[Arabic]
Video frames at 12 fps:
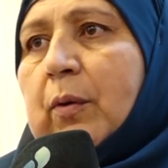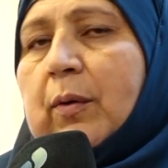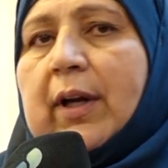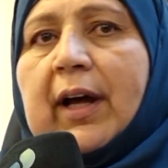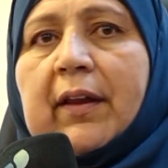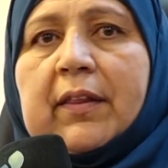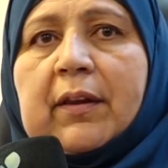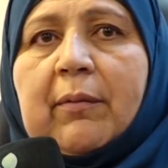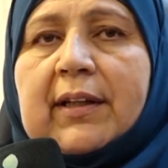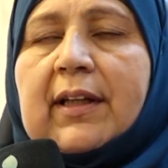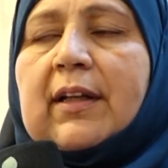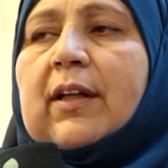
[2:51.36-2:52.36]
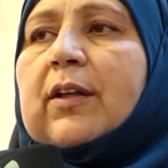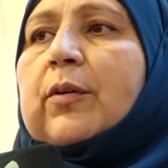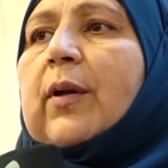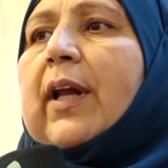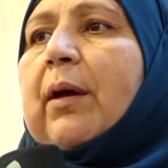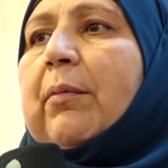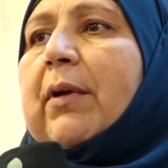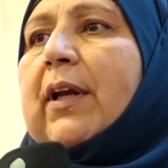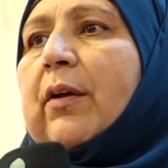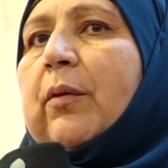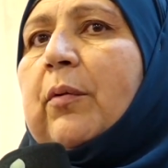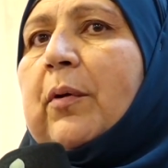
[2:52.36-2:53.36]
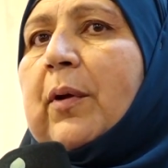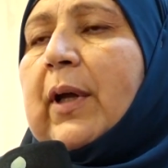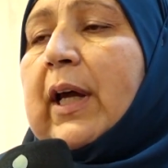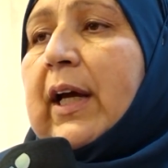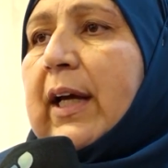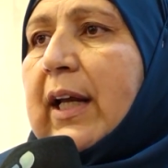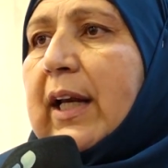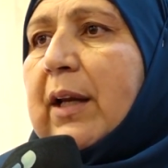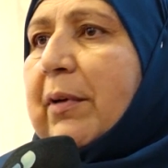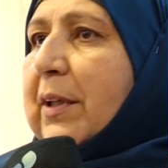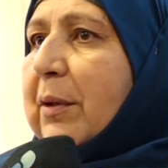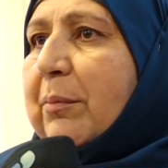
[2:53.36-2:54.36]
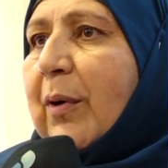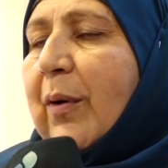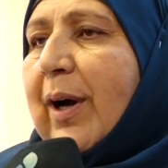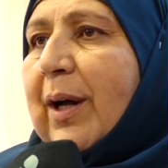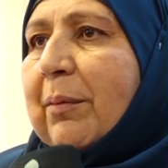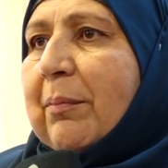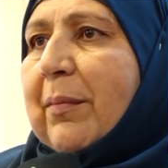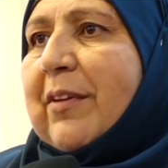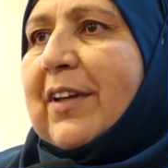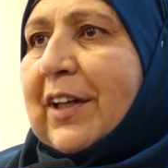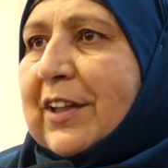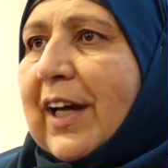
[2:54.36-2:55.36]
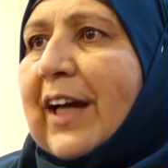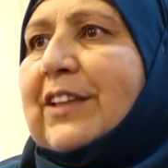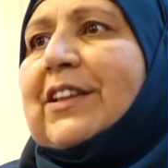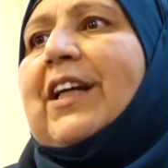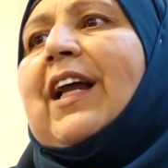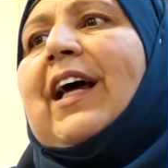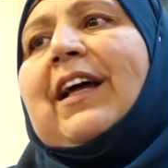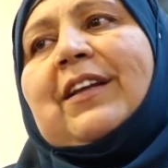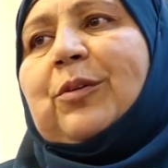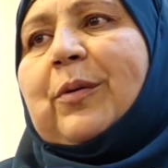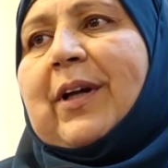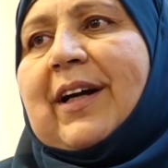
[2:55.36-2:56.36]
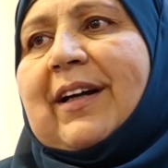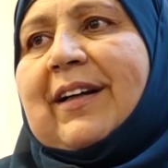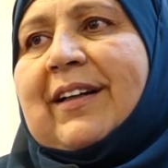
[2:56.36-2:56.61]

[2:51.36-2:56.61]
لاحظتم عدد الطلاب اللي حضروا كلهم عندهم مواهب بس نحتاج إلى تطويرها